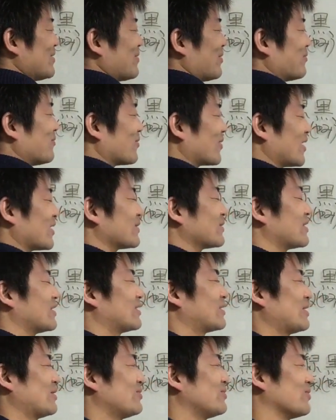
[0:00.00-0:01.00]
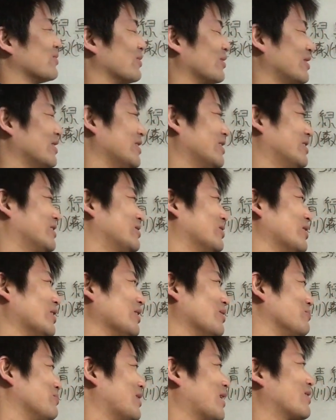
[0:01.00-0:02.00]
まあ、儲かるんですけどそ
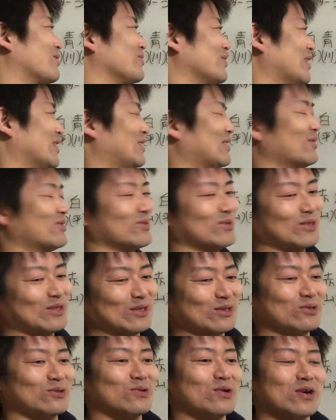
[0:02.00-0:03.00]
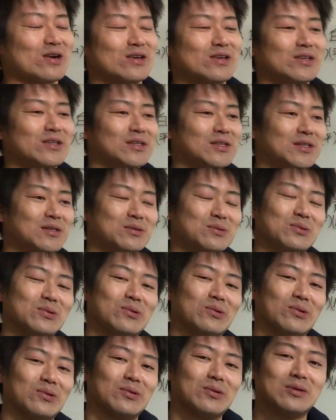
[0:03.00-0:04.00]
れブラックですよっていうのが
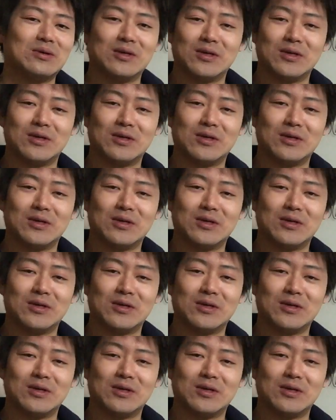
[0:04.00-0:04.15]
こ